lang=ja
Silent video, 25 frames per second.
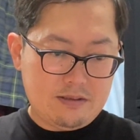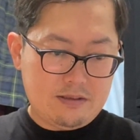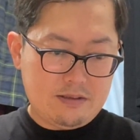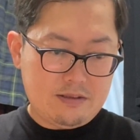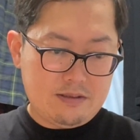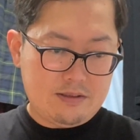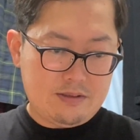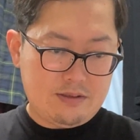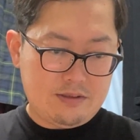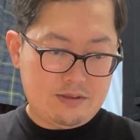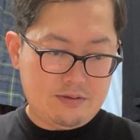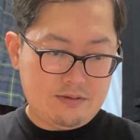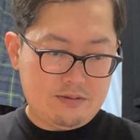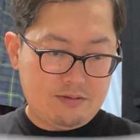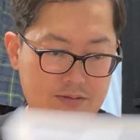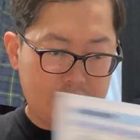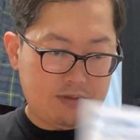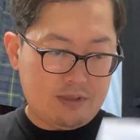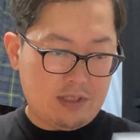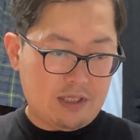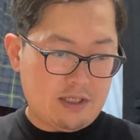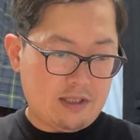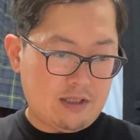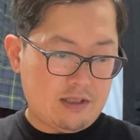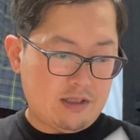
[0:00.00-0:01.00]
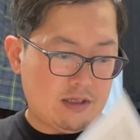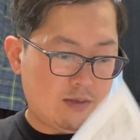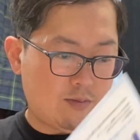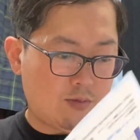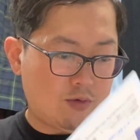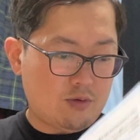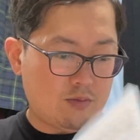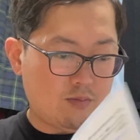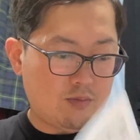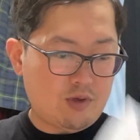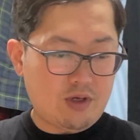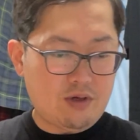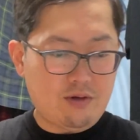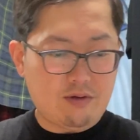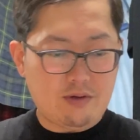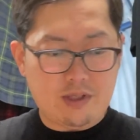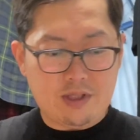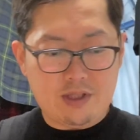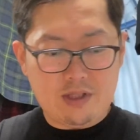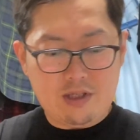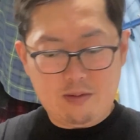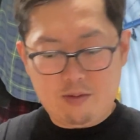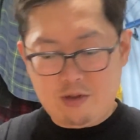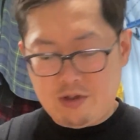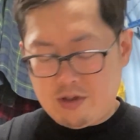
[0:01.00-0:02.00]
集団でも病
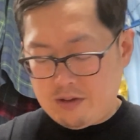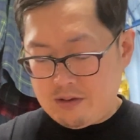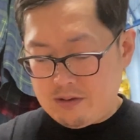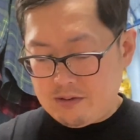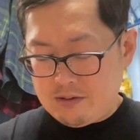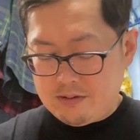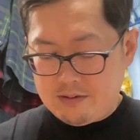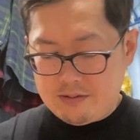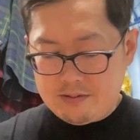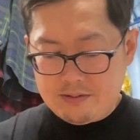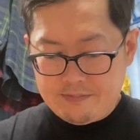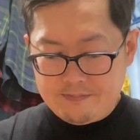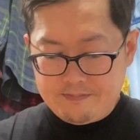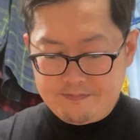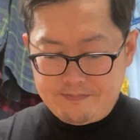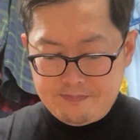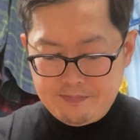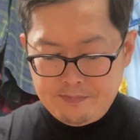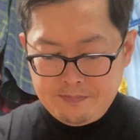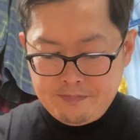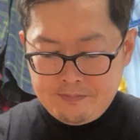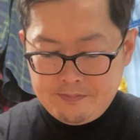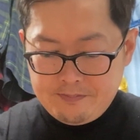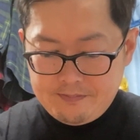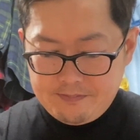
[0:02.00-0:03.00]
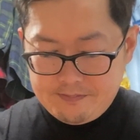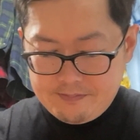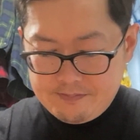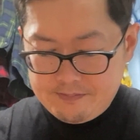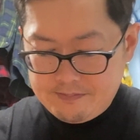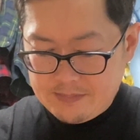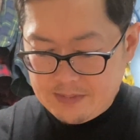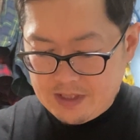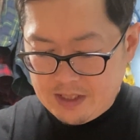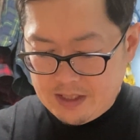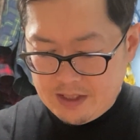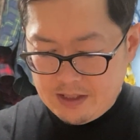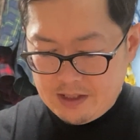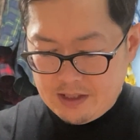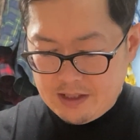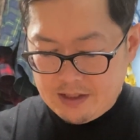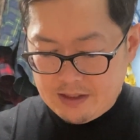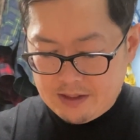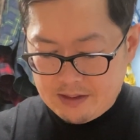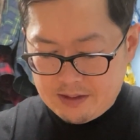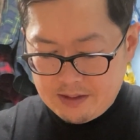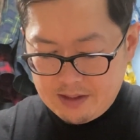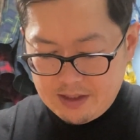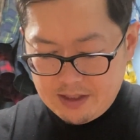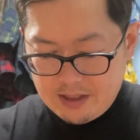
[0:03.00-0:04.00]
院でも選
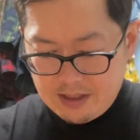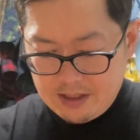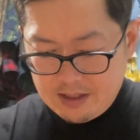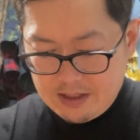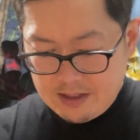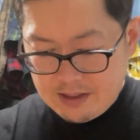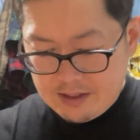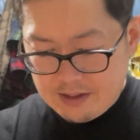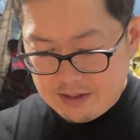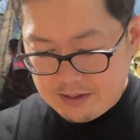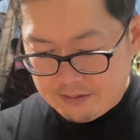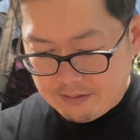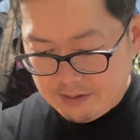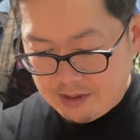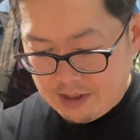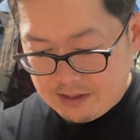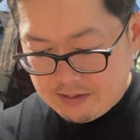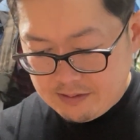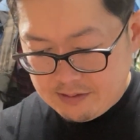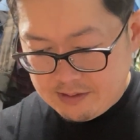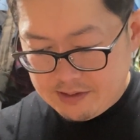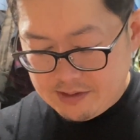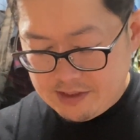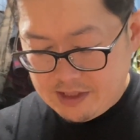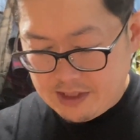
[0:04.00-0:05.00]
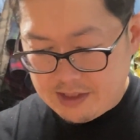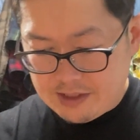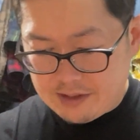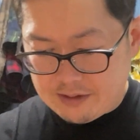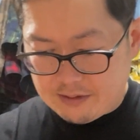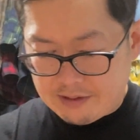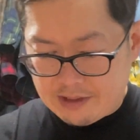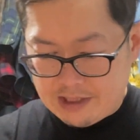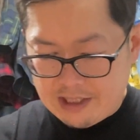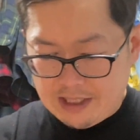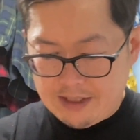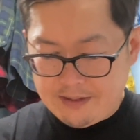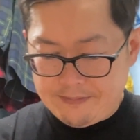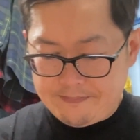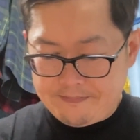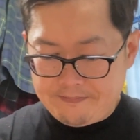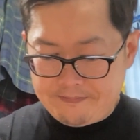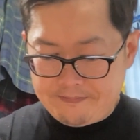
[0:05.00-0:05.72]
んで予約すりゃいいのね